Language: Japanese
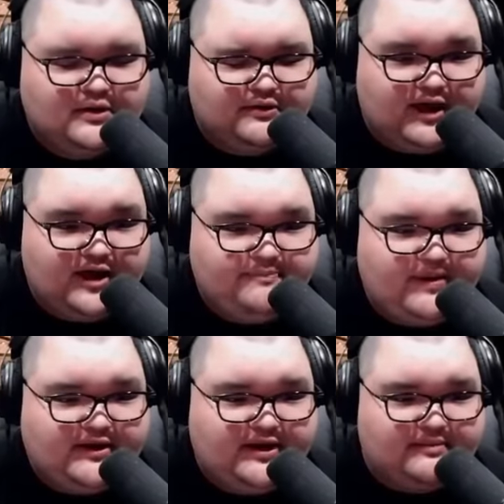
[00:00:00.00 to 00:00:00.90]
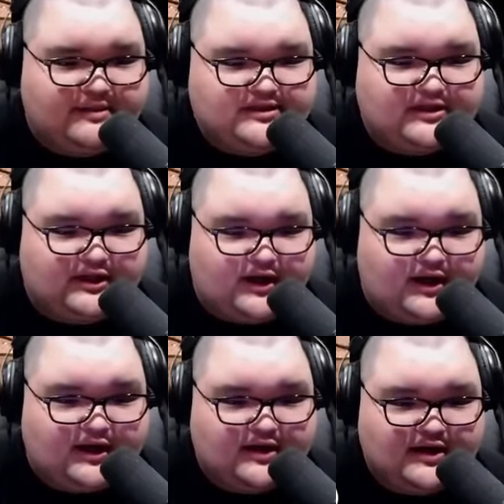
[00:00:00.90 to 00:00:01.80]
大パンねマジで
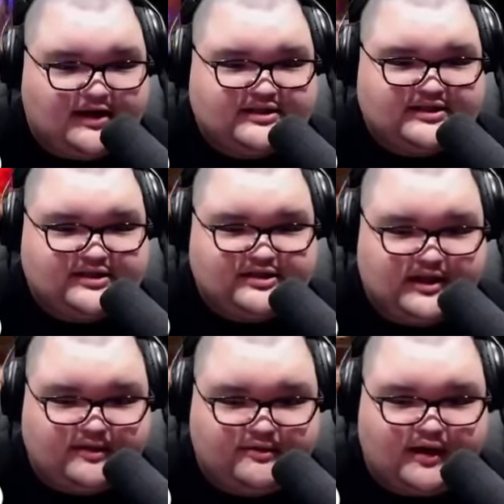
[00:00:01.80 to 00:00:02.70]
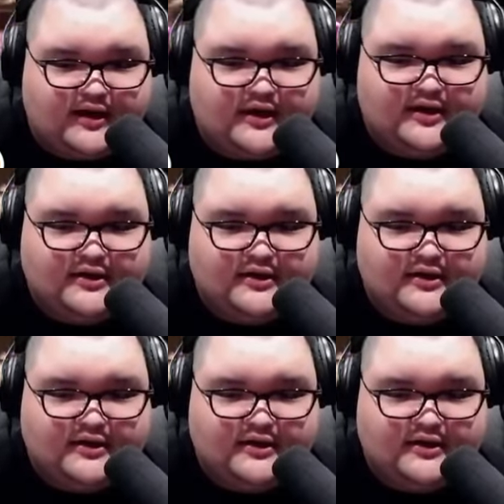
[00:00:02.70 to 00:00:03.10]
ね過信しない方がいい